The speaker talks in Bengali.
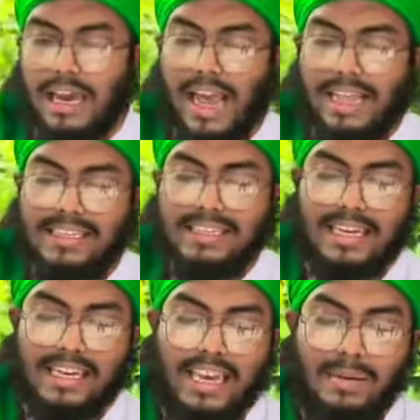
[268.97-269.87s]
এই
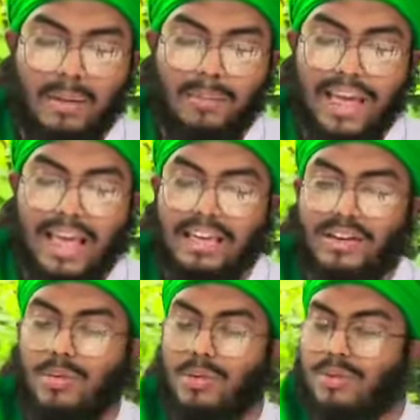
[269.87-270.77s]
হাদিসটাকে ইমাম বাইহাকি
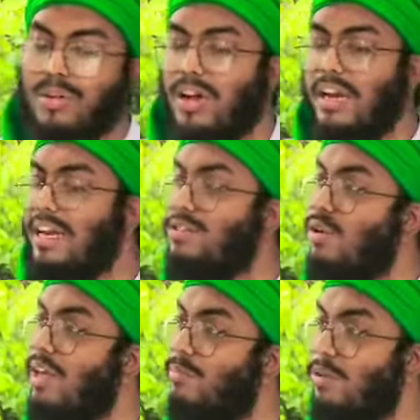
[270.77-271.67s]
রহমতুল্লাহ আলী
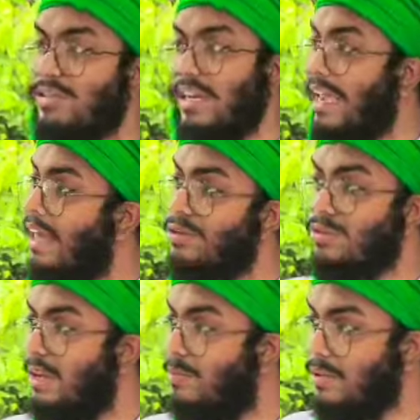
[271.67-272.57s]
জয়ীব বলছেন কেন
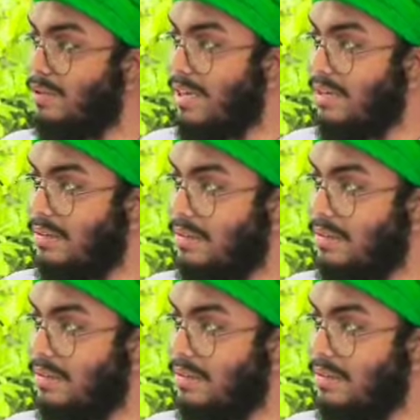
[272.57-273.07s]
জয়ীব বলছেন